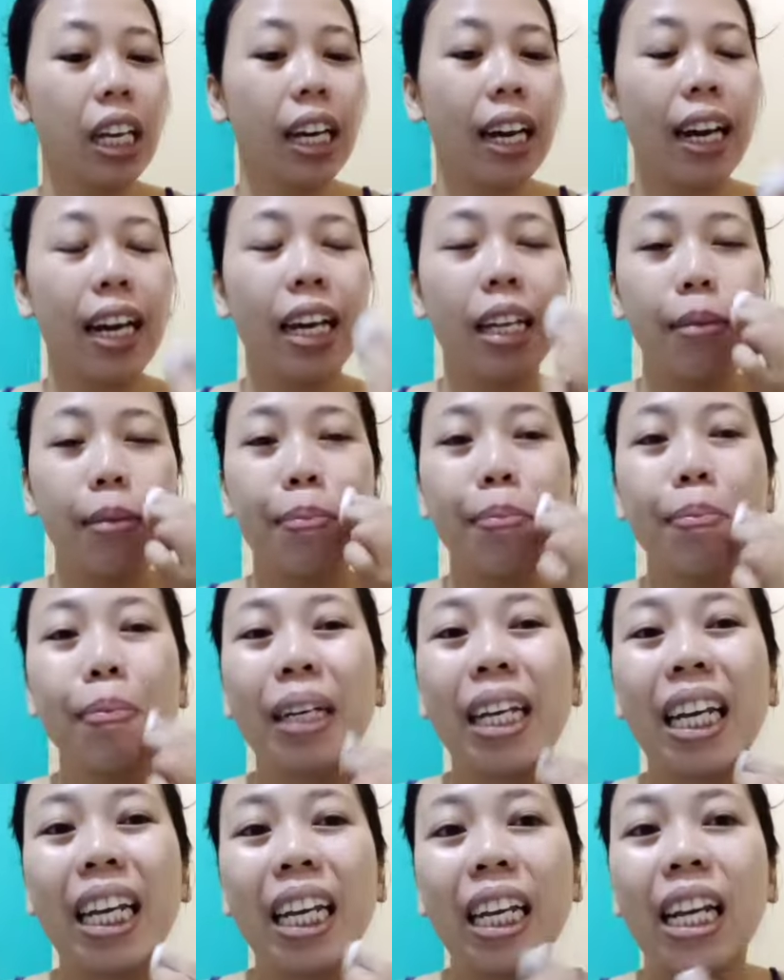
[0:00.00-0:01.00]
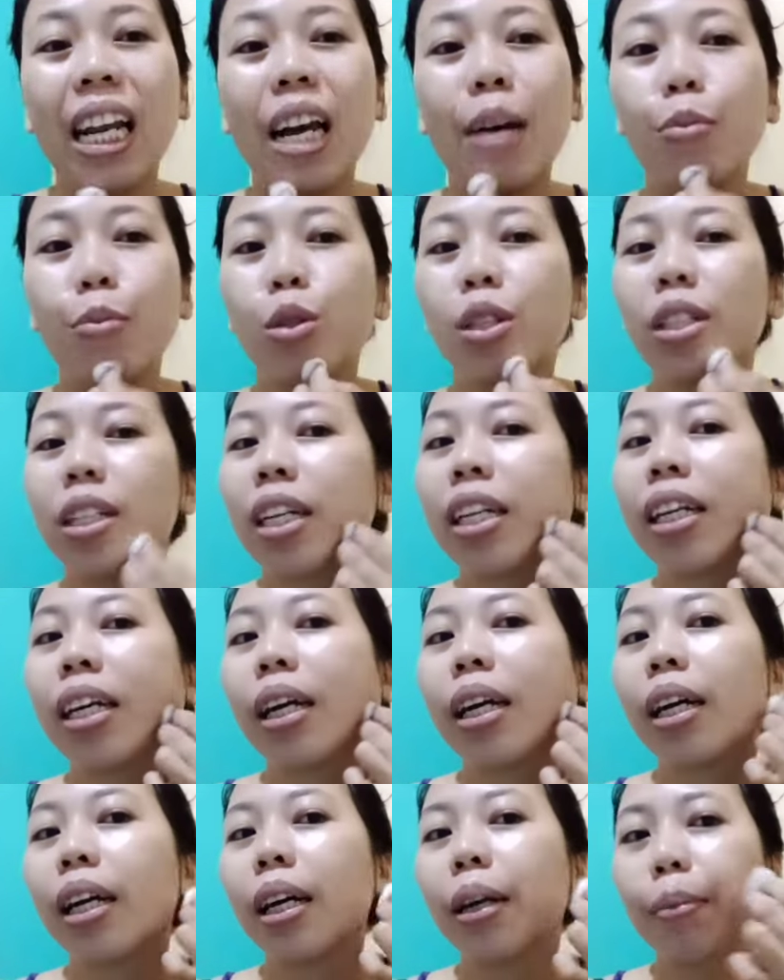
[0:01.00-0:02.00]
kahit maghihilamos ka
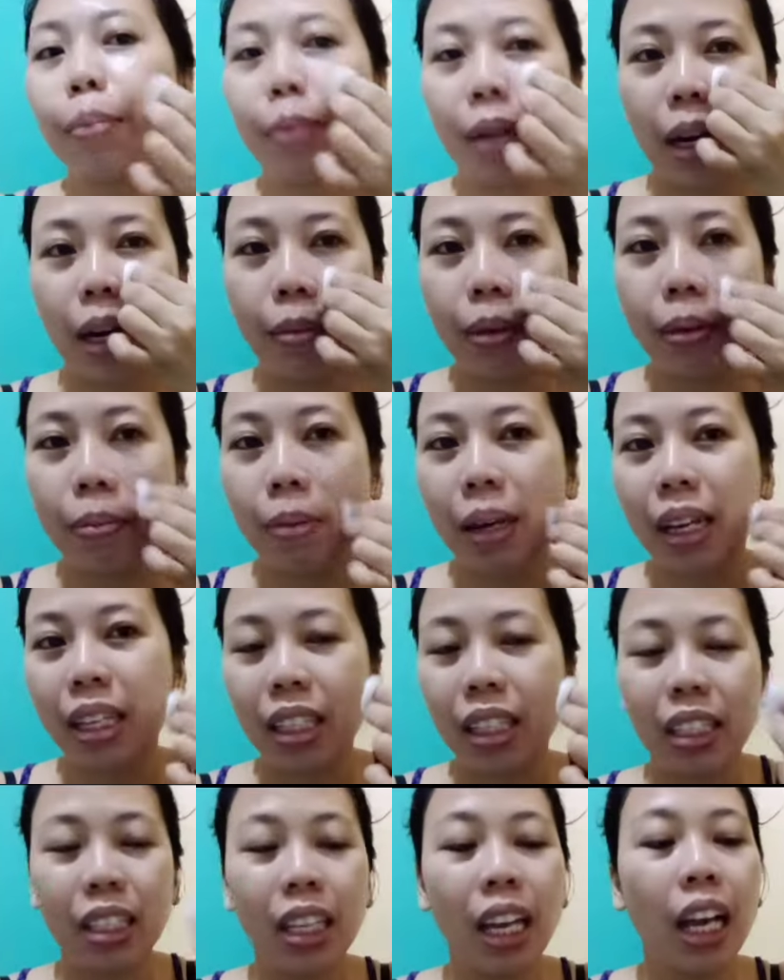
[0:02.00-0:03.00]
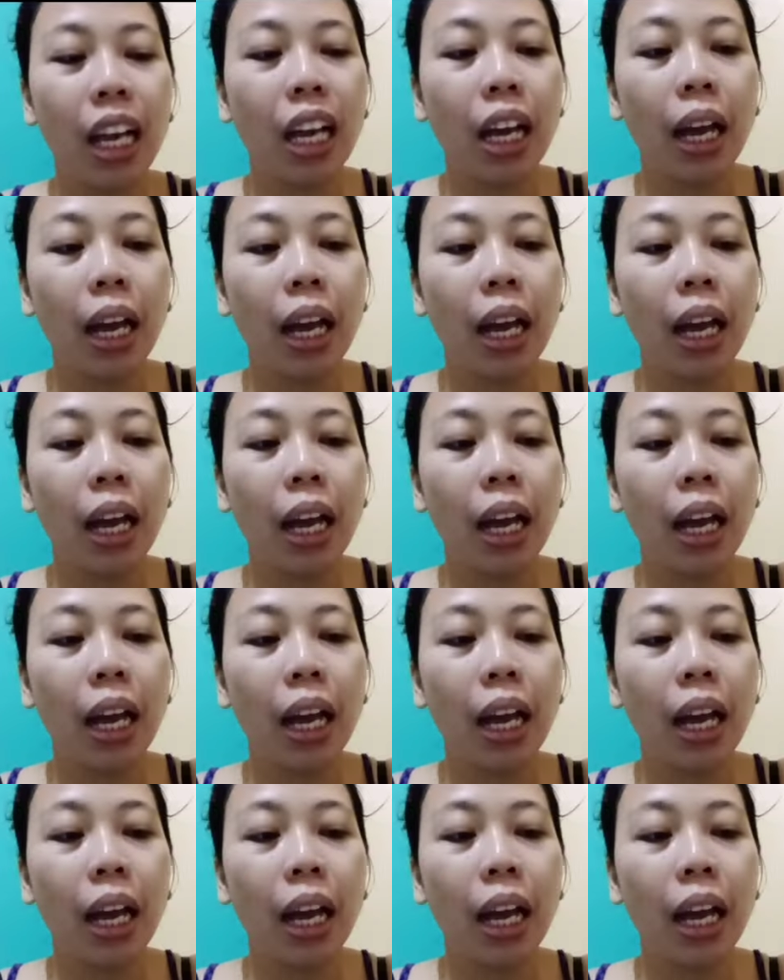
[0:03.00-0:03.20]
ng maraming beses,